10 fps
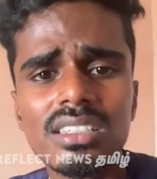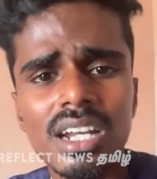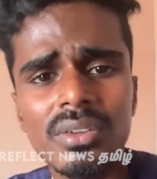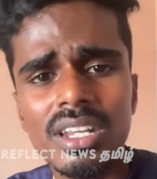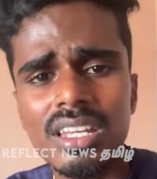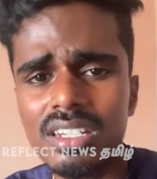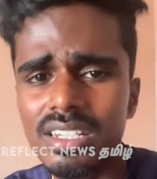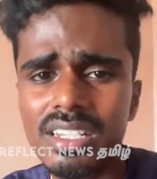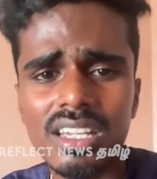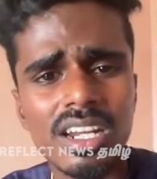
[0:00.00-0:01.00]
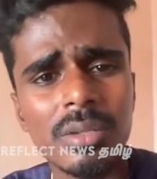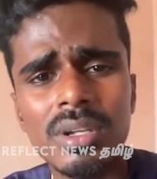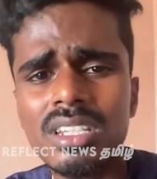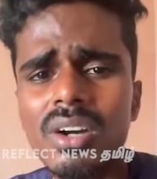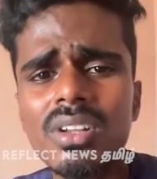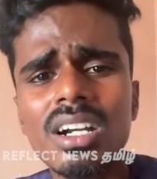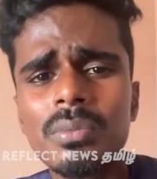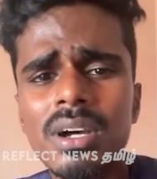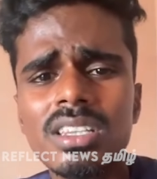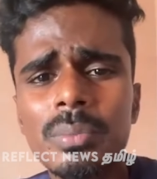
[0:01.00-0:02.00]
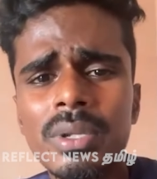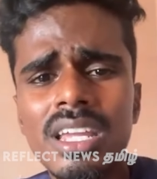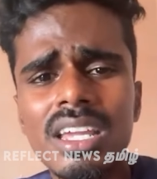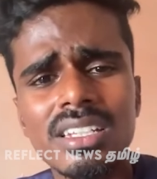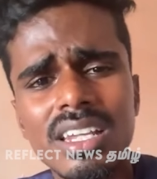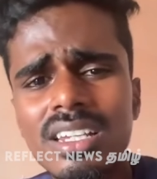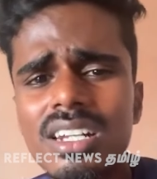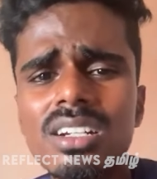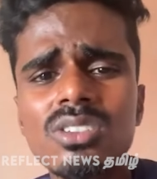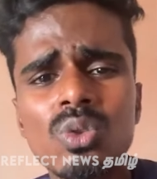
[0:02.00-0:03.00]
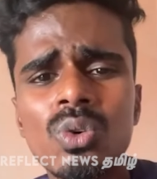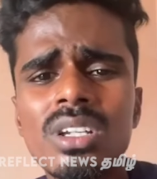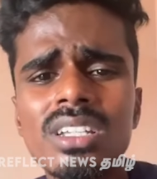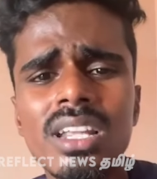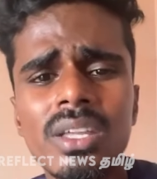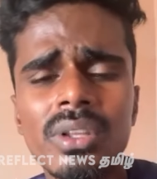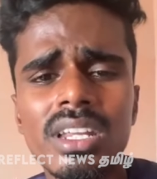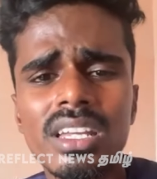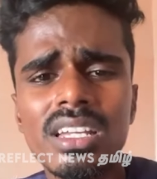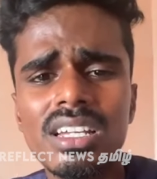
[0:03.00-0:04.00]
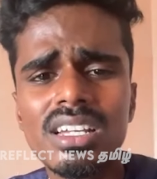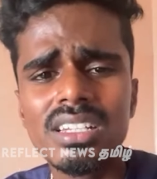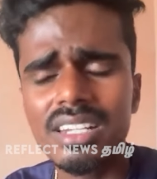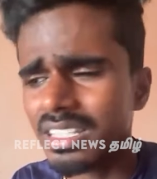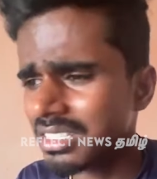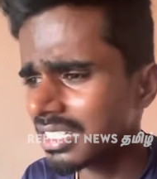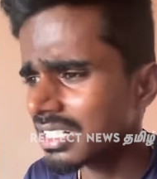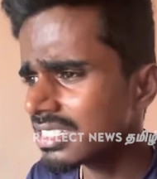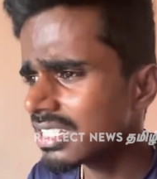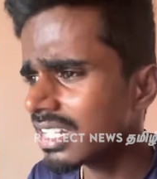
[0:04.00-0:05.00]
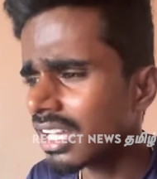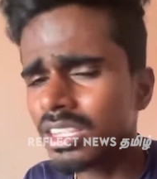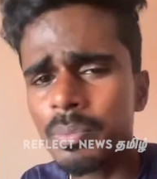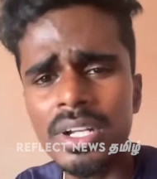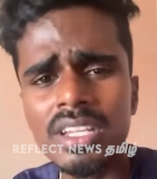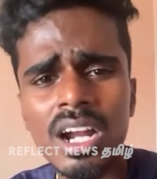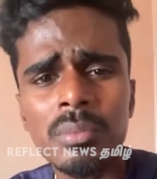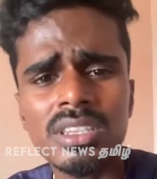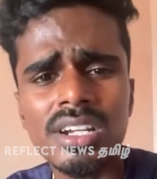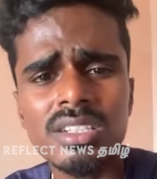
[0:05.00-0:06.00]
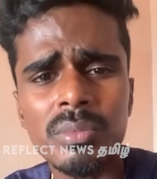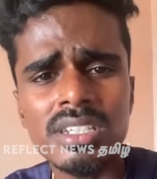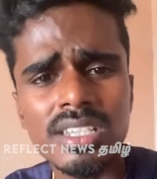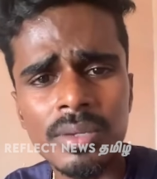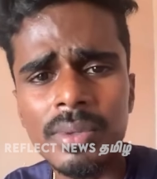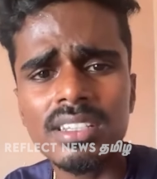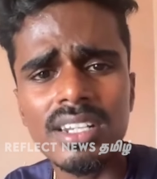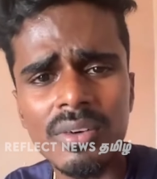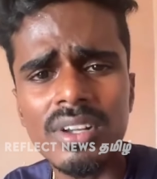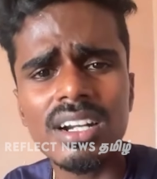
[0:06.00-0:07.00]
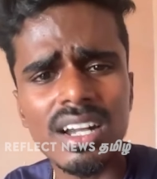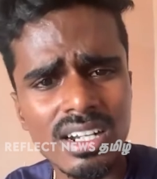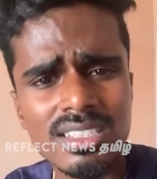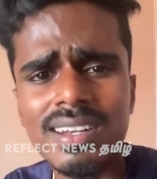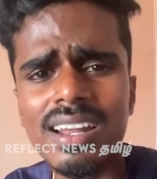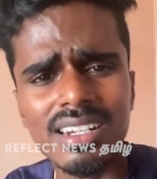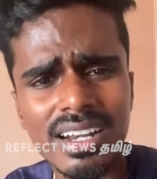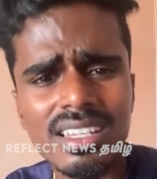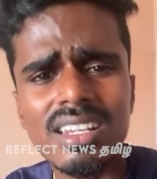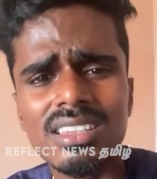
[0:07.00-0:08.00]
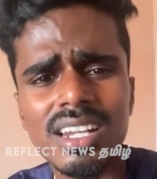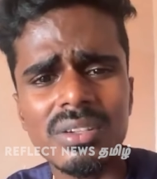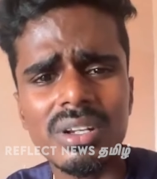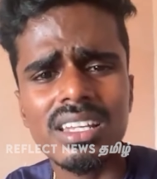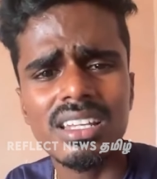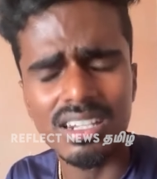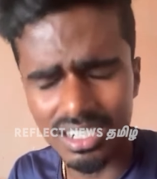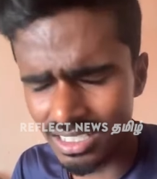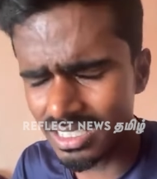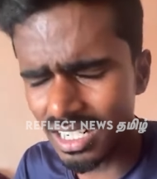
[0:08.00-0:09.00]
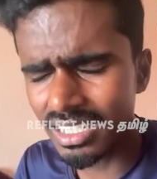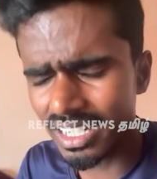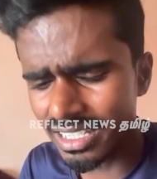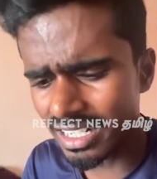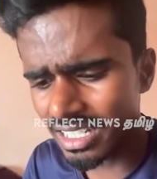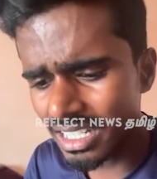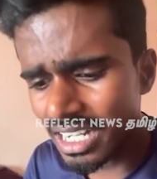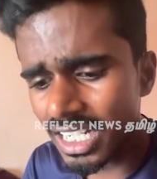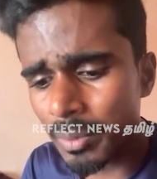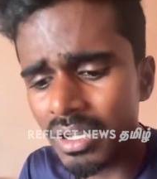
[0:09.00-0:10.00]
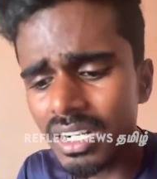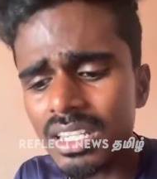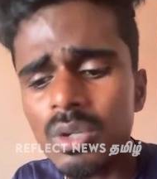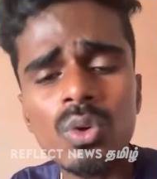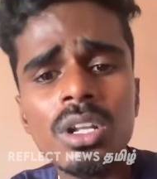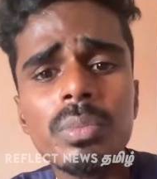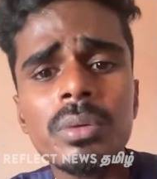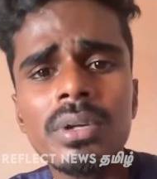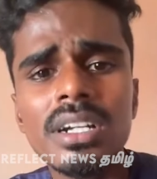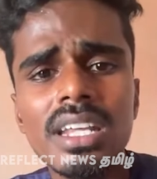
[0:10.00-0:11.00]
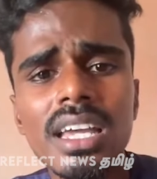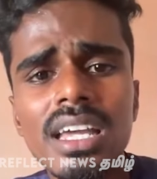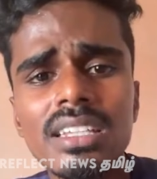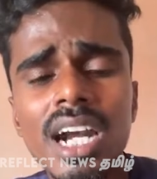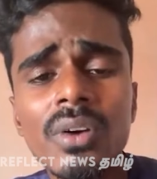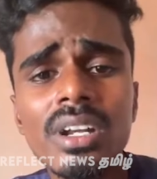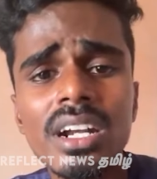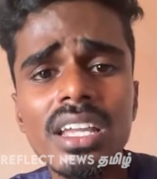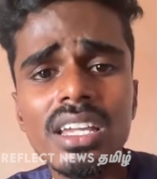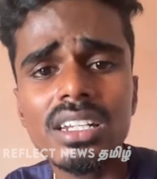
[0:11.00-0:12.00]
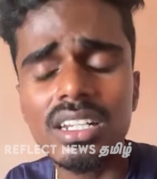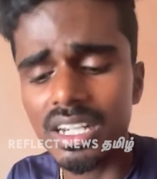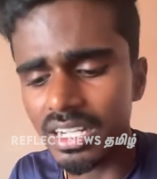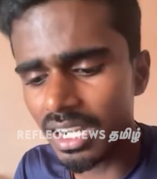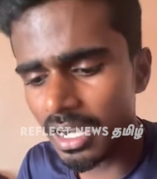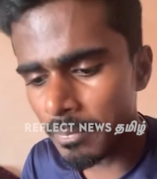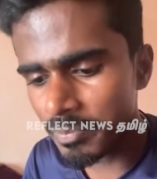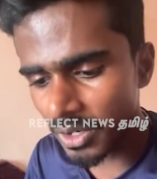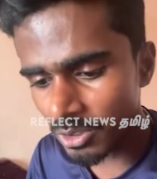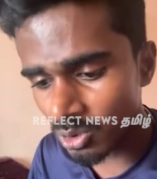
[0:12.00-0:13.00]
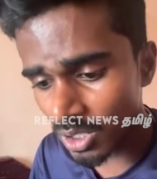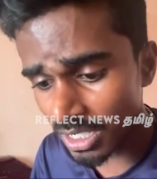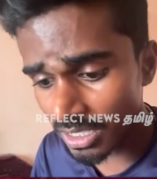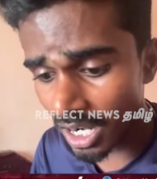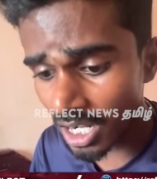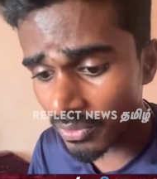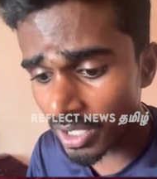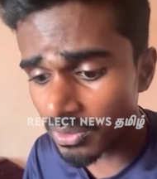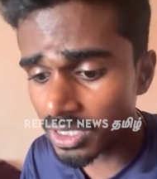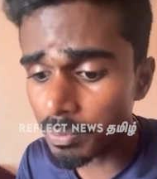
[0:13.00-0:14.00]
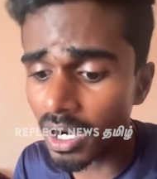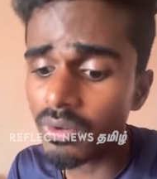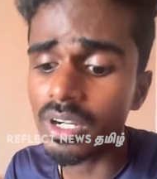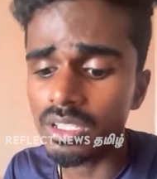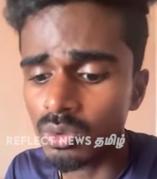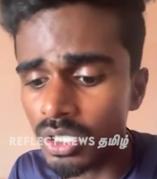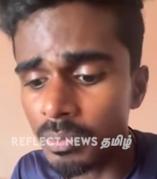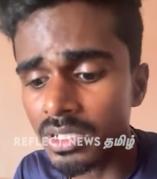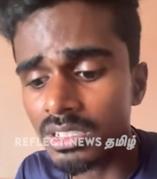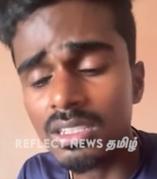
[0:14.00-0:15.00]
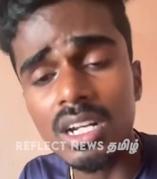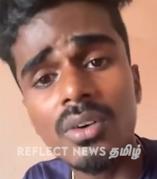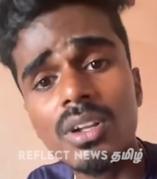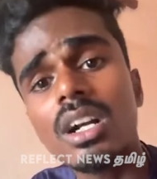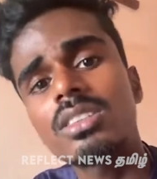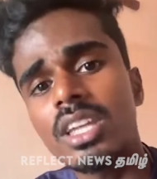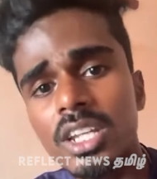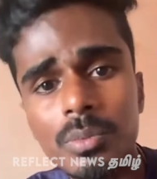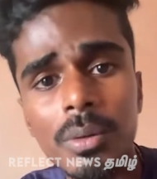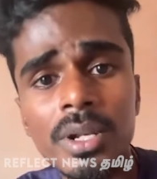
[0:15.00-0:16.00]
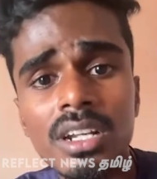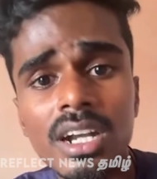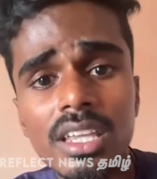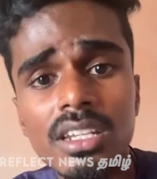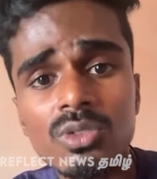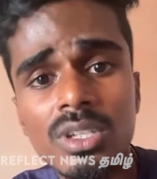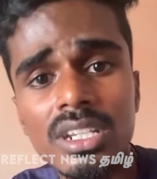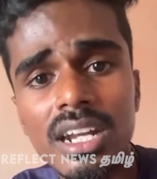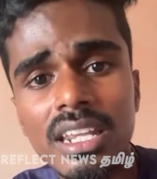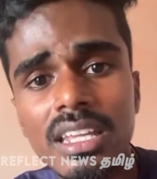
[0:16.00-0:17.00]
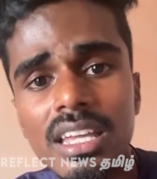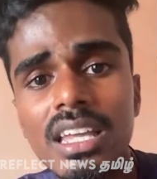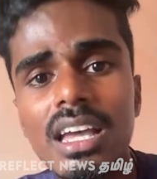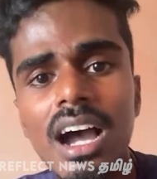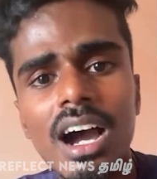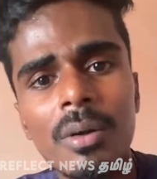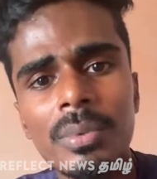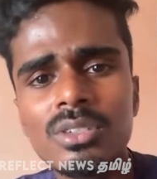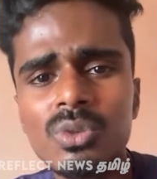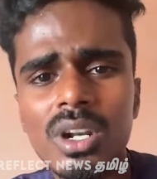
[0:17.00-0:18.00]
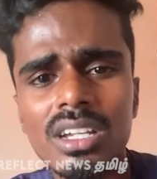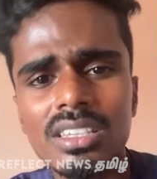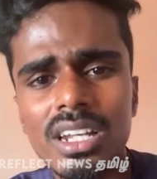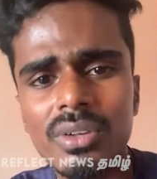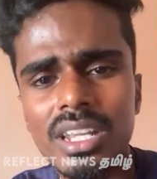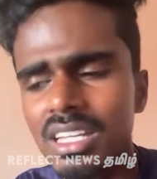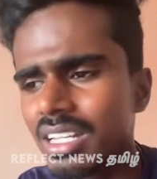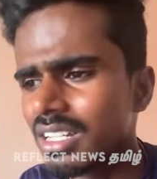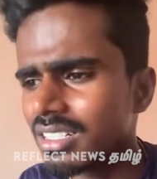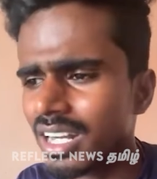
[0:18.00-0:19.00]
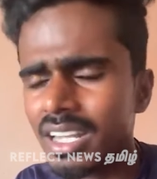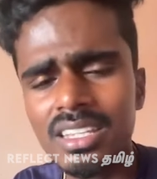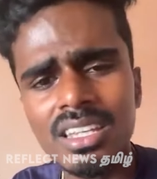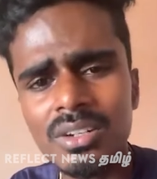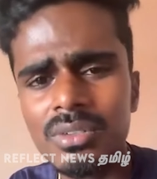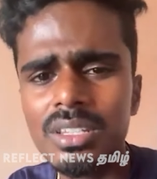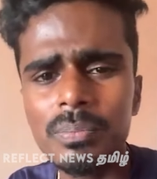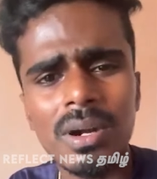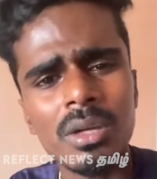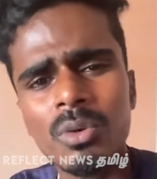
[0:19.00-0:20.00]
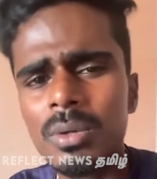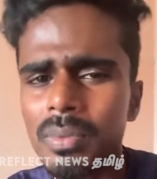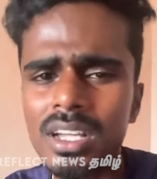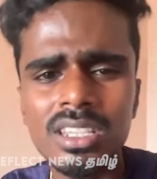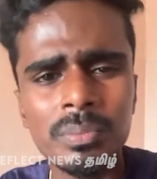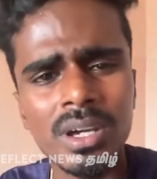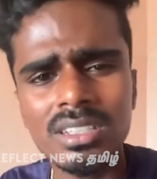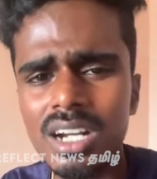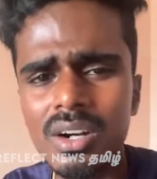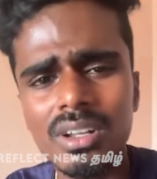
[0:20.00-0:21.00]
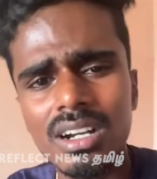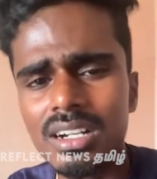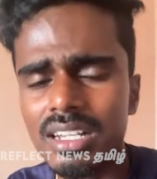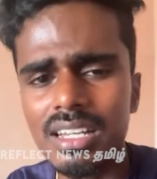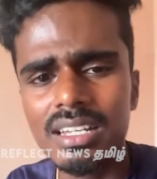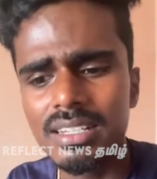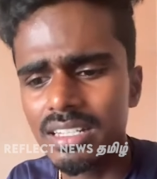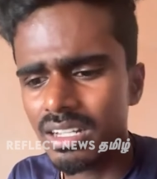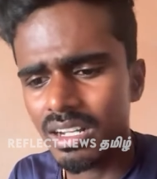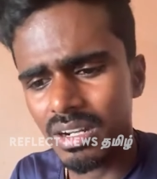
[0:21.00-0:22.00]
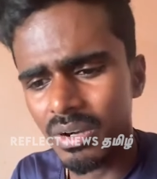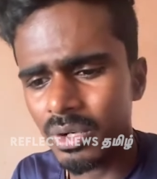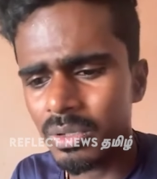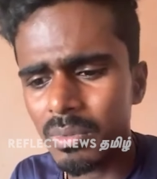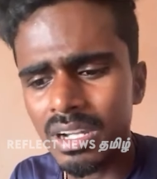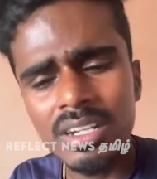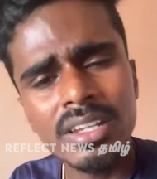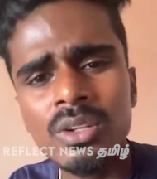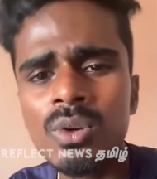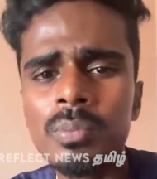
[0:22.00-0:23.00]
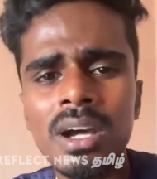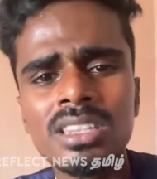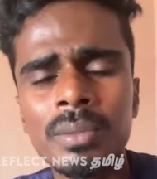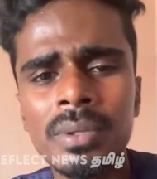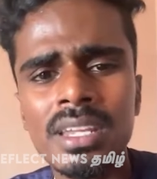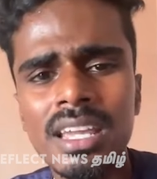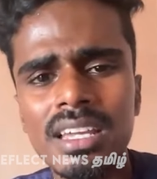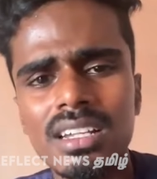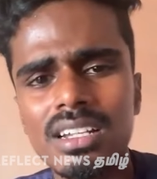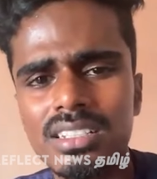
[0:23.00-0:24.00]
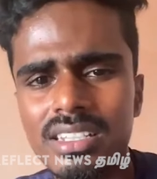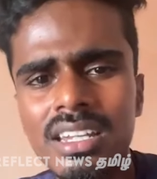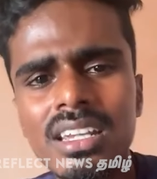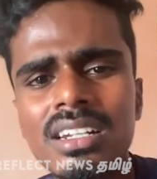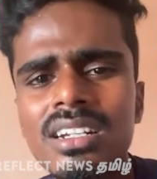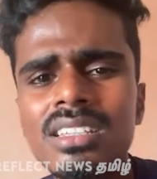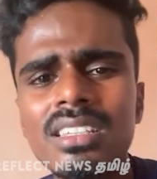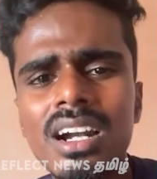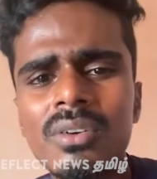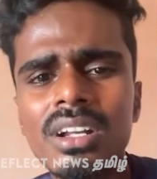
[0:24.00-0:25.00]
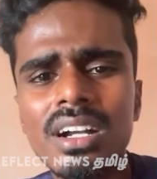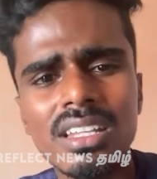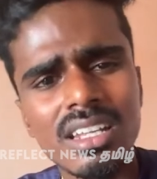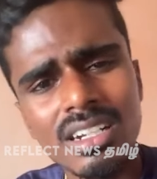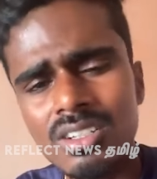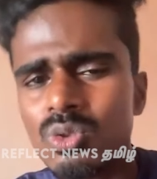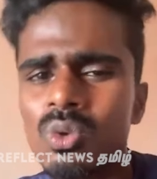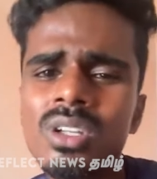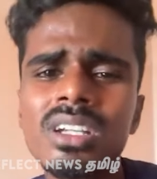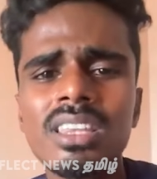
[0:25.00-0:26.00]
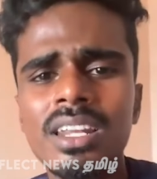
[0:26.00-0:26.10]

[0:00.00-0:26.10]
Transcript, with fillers: தலைவரே நீங்கள் கண்டிப்பாக திராவிட நாட்டை பார்த்துருப்பீங்க எங்கே இருக்குன்னு சொல்லுங்கள் தலைவரே எனக்கு தெரிஞ்சு அத்திப்பட்டி கிராமத்தை அழிச்ச மாதிரி சில பேர் திராவிட நாட்டை அழிச்சிட்டாங்கன்னு நினைக்கிறேன் தலைவர் அழிச்சிட்டாங்கன்னு நினைக்கிறேன் நம்ம கழக உடன்பிறப்புகள்கிட்ட திராவிட நாடு எங்கே இருக்குன்னு கேட்டால் அவங்க சொல்கிறாங்க நாடாவை அவிழ்த்து பாவாடையை தூக்கி பார்த்தால் திராவிட நாடு தெரியும் அப்படின்னு கலைஞர் சொல்லியிருக்கிறாரு அப்படின்னு சொல்கிறாங்க தலைவர் கலைஞர் வந்து பலமுறை பார்த்துருப்பார் திராவிட நாட்டை அவருடைய மகன் நீங்களும் பார்த்துருப்பீங்க எங்கே இருக்குன்னு திராவிட நாடு எங்கே இருக்குன்னு சொல்லுங்கள்